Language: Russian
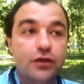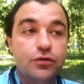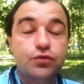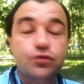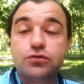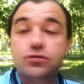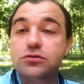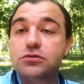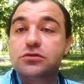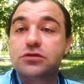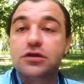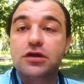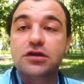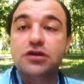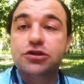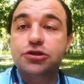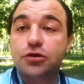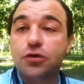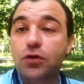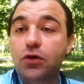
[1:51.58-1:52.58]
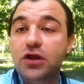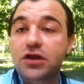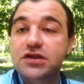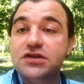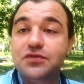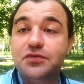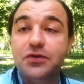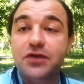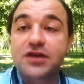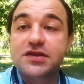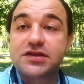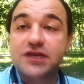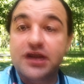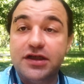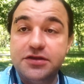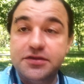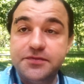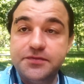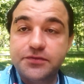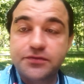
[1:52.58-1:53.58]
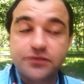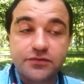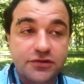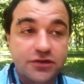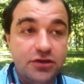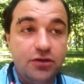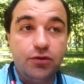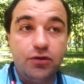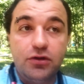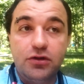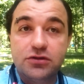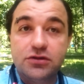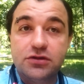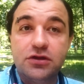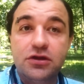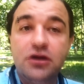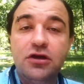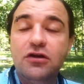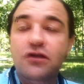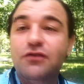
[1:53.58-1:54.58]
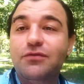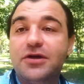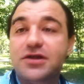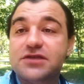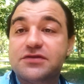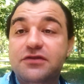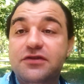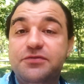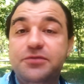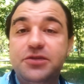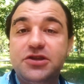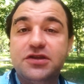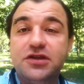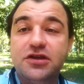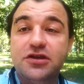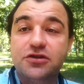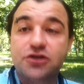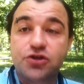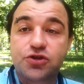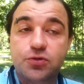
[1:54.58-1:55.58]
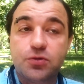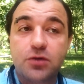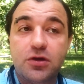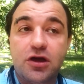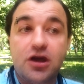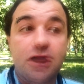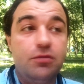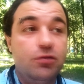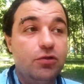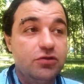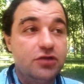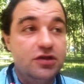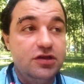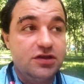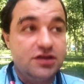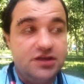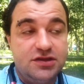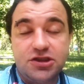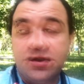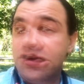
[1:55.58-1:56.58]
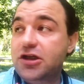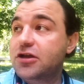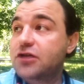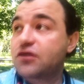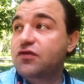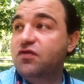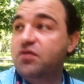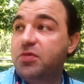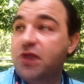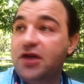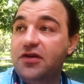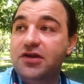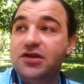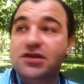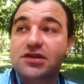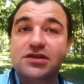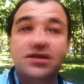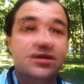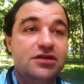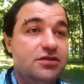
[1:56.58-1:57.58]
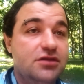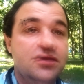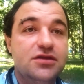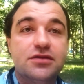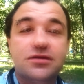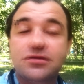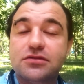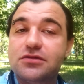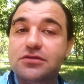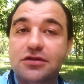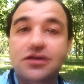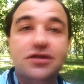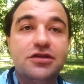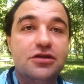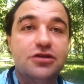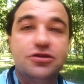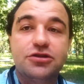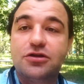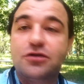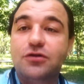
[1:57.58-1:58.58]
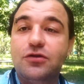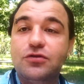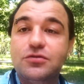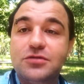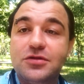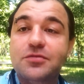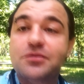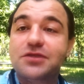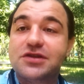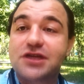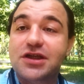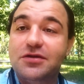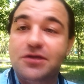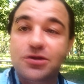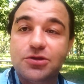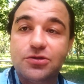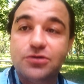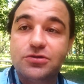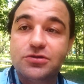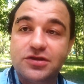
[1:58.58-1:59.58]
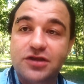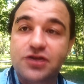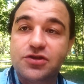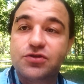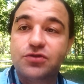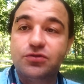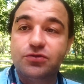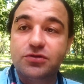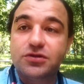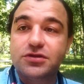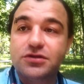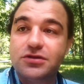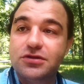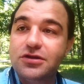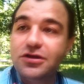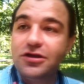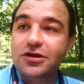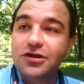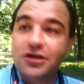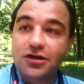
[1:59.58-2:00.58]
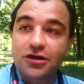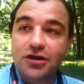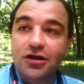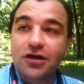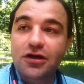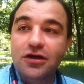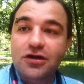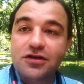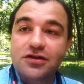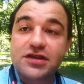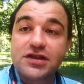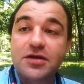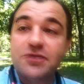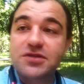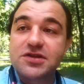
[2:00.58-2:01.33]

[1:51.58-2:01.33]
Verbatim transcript: Ну, чехол антиполицай. Вот. Москве, в Питере эта штука работает. К сожалению, в провинции этот чехол мне посоветуют засунуть. Сами